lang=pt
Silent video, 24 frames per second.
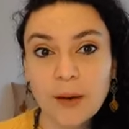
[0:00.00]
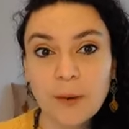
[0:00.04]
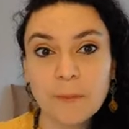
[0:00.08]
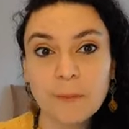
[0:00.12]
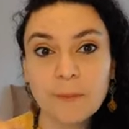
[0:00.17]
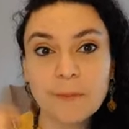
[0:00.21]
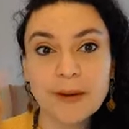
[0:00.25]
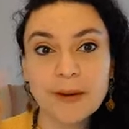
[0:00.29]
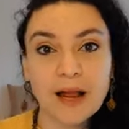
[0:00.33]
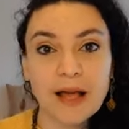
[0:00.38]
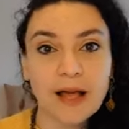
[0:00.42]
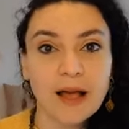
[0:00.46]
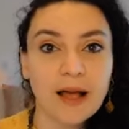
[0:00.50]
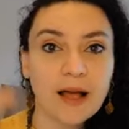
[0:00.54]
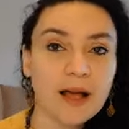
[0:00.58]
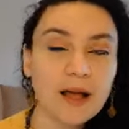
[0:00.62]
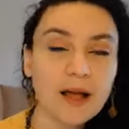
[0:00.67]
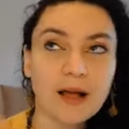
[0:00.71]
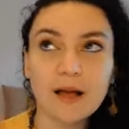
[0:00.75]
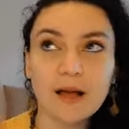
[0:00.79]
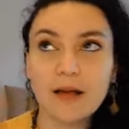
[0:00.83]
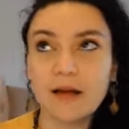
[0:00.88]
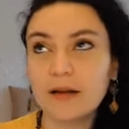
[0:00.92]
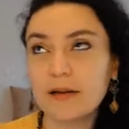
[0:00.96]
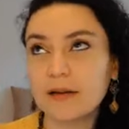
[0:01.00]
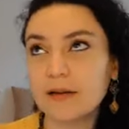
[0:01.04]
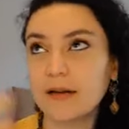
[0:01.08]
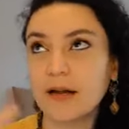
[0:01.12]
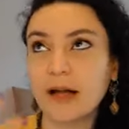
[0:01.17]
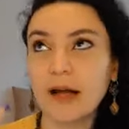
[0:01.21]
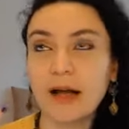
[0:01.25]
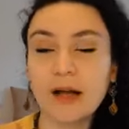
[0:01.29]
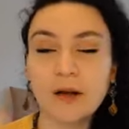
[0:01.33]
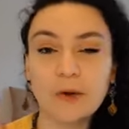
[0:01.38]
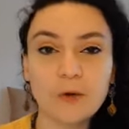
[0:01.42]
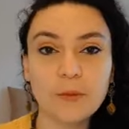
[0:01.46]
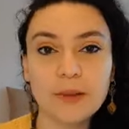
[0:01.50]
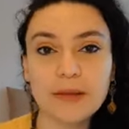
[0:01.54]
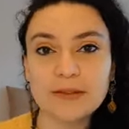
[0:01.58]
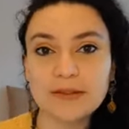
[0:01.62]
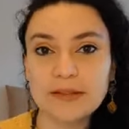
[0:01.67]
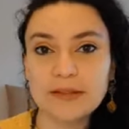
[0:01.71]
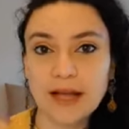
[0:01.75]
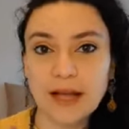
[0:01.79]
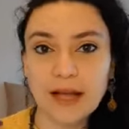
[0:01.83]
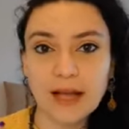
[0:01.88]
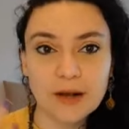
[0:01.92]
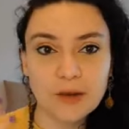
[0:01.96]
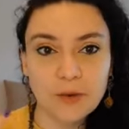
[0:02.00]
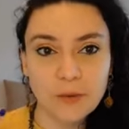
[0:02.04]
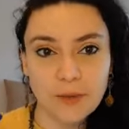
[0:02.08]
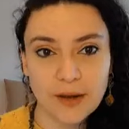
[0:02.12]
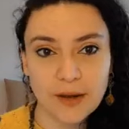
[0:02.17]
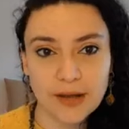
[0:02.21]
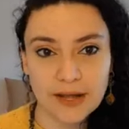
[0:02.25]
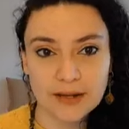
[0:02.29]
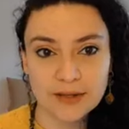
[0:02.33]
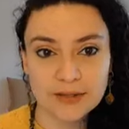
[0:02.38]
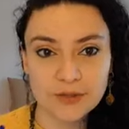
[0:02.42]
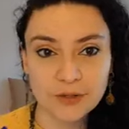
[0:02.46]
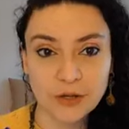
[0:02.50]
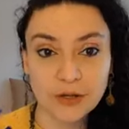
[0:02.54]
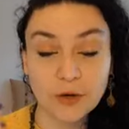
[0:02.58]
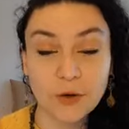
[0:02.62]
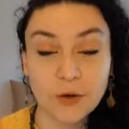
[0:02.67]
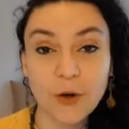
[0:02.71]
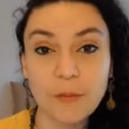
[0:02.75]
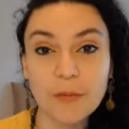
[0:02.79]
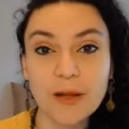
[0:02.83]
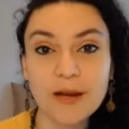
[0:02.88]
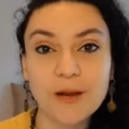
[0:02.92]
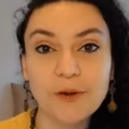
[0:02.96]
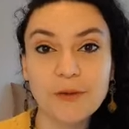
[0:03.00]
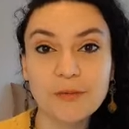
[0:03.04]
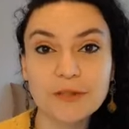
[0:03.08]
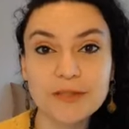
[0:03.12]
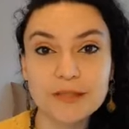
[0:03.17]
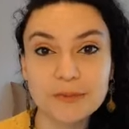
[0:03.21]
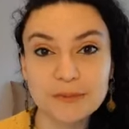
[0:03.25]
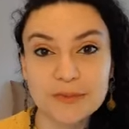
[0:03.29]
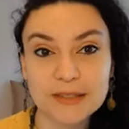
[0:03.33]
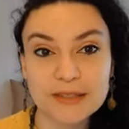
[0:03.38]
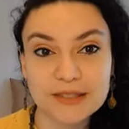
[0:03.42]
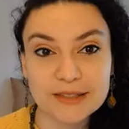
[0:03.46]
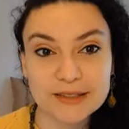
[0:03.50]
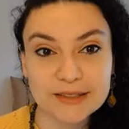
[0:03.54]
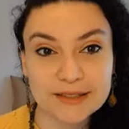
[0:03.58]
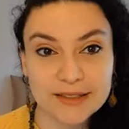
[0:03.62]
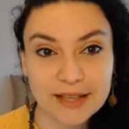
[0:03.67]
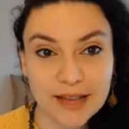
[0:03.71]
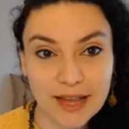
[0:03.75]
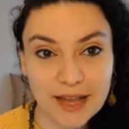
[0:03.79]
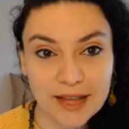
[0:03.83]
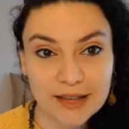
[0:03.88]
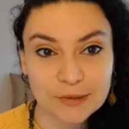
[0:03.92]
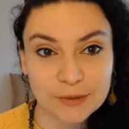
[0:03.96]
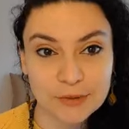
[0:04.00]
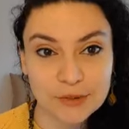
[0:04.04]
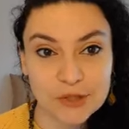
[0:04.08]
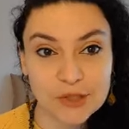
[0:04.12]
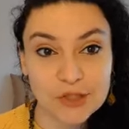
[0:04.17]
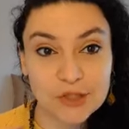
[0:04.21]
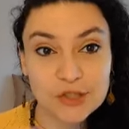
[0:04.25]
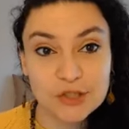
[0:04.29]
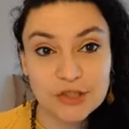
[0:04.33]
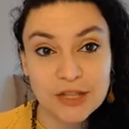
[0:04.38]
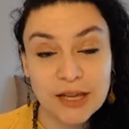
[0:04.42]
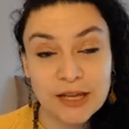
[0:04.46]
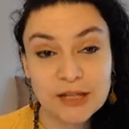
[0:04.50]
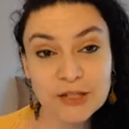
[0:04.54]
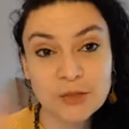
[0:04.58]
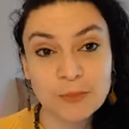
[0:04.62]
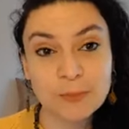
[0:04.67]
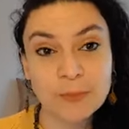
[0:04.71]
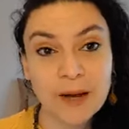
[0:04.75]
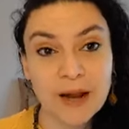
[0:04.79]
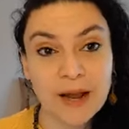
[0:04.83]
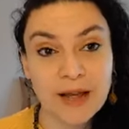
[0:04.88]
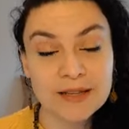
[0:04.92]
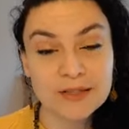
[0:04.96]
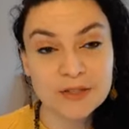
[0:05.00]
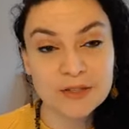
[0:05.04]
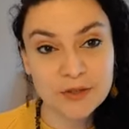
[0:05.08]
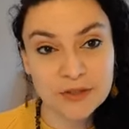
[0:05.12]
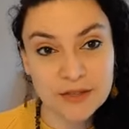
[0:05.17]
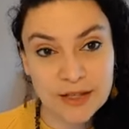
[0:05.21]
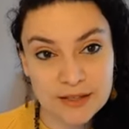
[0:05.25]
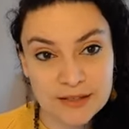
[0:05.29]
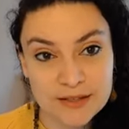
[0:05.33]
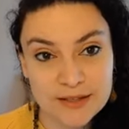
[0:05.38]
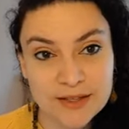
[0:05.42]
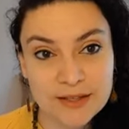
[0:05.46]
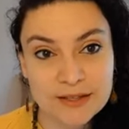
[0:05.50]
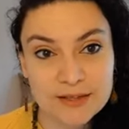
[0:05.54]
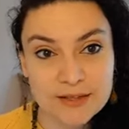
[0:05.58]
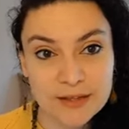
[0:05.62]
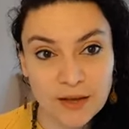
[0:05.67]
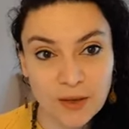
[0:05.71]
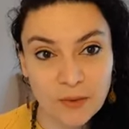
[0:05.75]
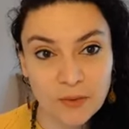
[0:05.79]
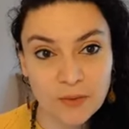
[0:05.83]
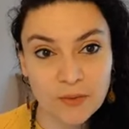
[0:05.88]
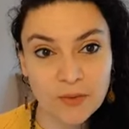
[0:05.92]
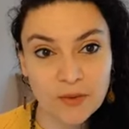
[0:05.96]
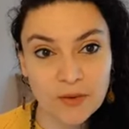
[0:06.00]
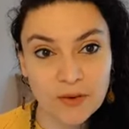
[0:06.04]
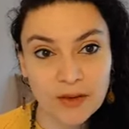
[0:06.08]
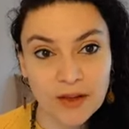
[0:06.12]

para argumentar com ela. Só que como ela é um inimigo interno, a gente tende para racionalização.